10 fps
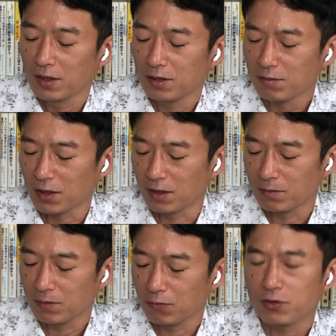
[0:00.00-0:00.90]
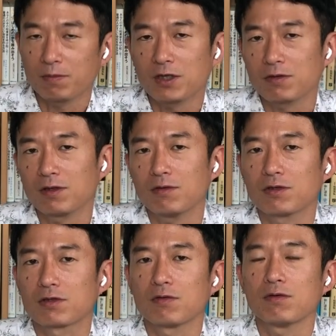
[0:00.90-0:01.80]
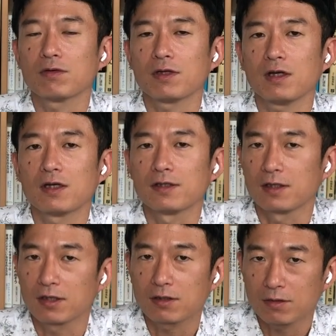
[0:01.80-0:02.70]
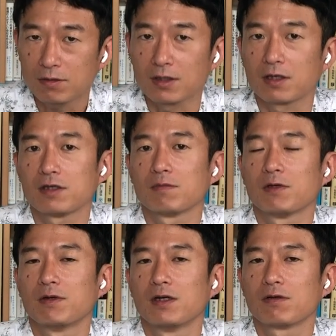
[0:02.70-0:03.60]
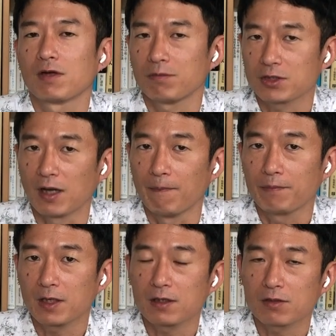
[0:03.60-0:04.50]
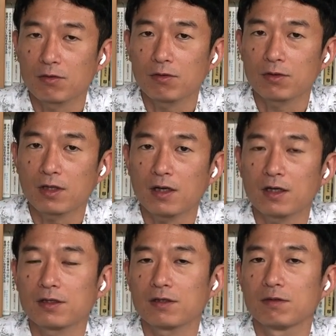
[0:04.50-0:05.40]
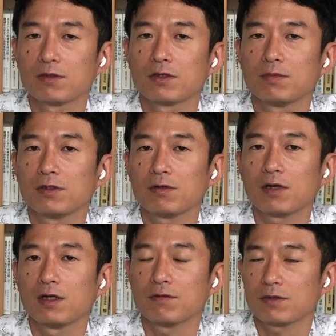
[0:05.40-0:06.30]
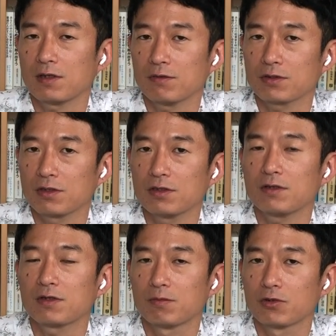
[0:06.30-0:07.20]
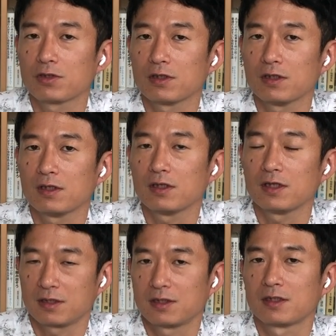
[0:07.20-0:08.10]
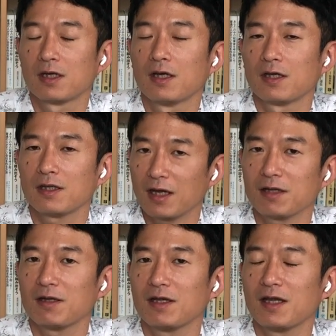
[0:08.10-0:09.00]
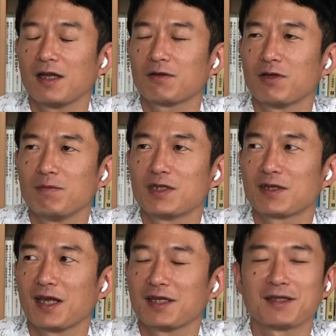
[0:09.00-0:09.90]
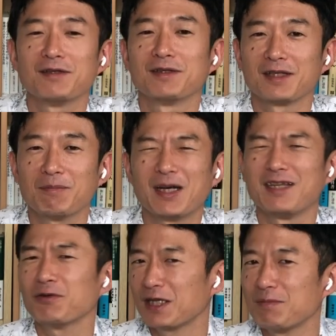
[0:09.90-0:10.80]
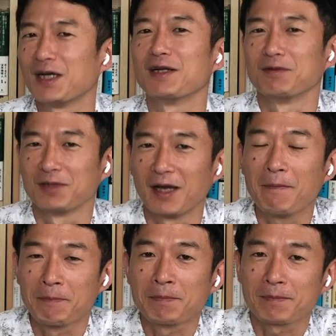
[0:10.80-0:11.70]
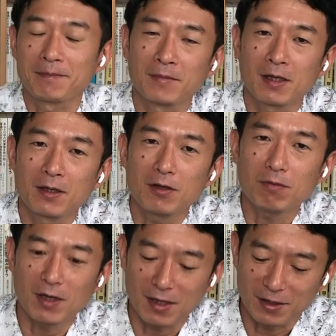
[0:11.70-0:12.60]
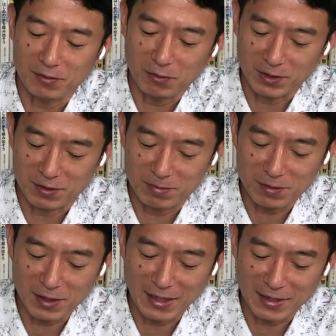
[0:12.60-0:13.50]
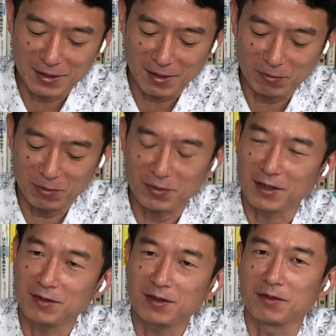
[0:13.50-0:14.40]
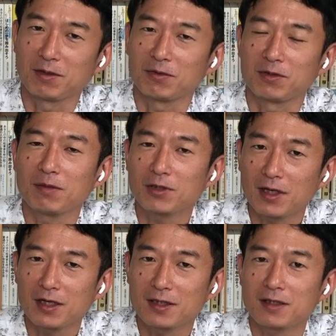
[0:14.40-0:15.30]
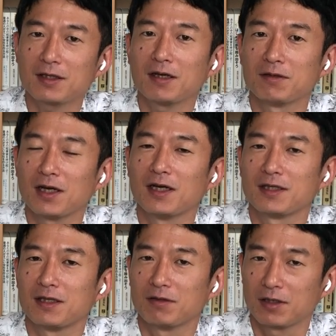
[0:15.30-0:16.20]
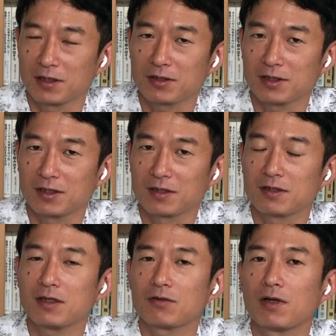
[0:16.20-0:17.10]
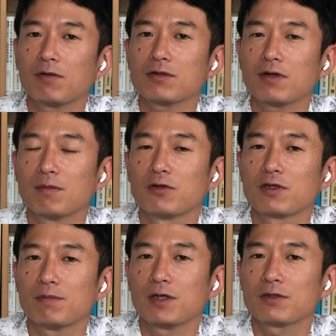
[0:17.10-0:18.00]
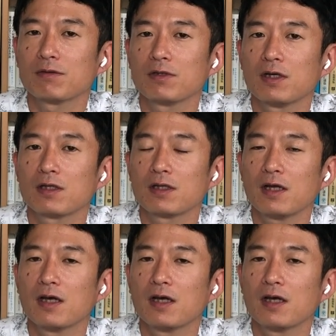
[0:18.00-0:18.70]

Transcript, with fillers: 要はモチベーションイコール自己肯定感だなっていうふうに中島は捉えました。で自己肯定感っていうのは自分の可能性を信じる気持ちです。で意味付けしているんですね。いろんな意味があるので、要は自分がやりたいことをやるっていうのがとても大切だよなっていう話です。でそれこそがモチベーションであって、